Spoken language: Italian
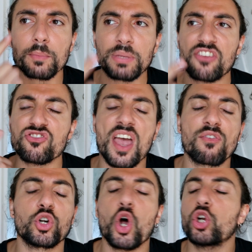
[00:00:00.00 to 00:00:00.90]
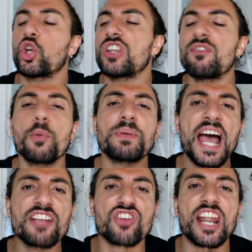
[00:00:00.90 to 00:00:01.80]
Piangevo, no, non devo
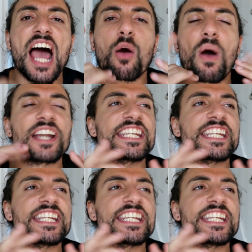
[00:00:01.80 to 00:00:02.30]
piangere, acqua